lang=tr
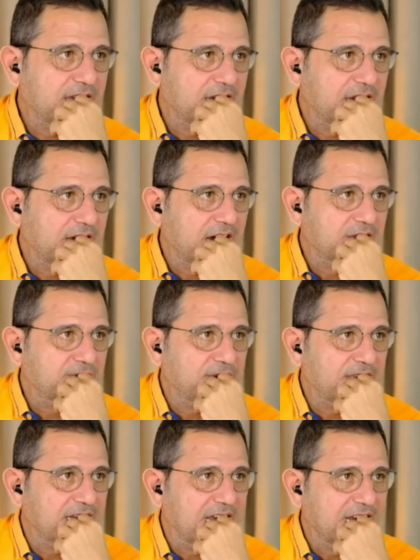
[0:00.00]
e,
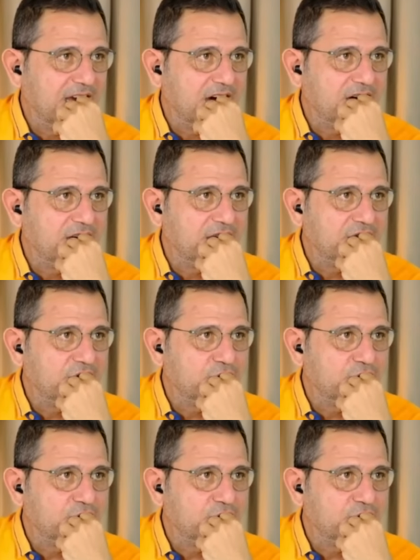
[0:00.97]
atfedilen akıl dışı